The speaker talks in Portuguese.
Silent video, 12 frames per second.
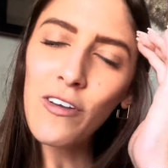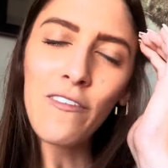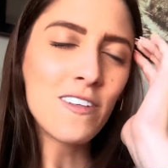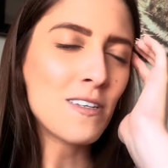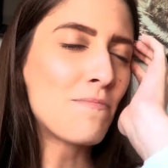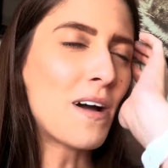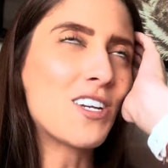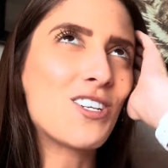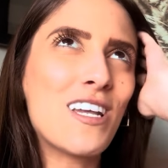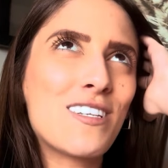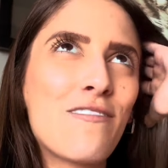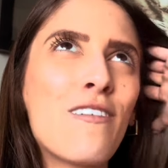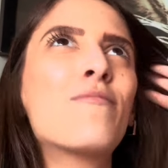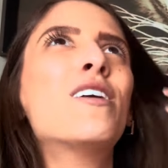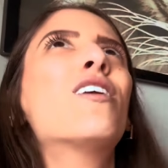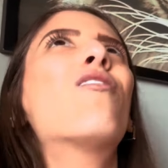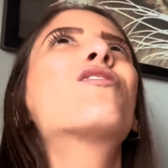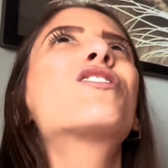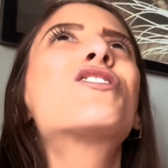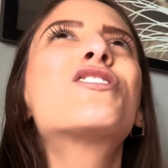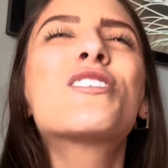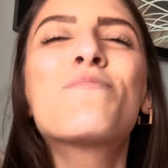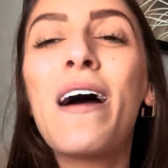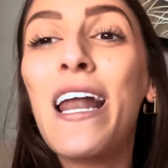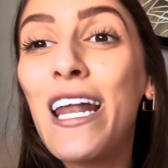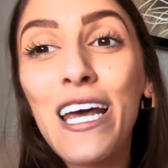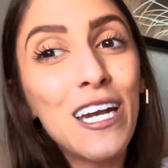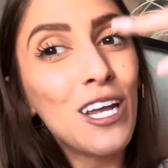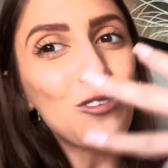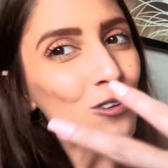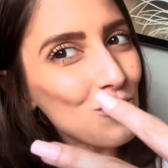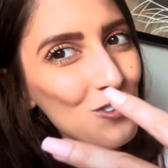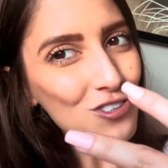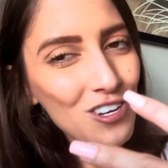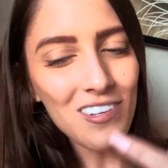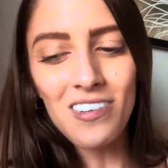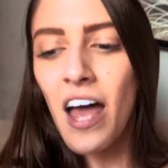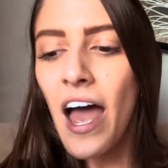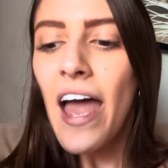Vem fazer parte dessa família onde a gente espalha alegria todos os dias.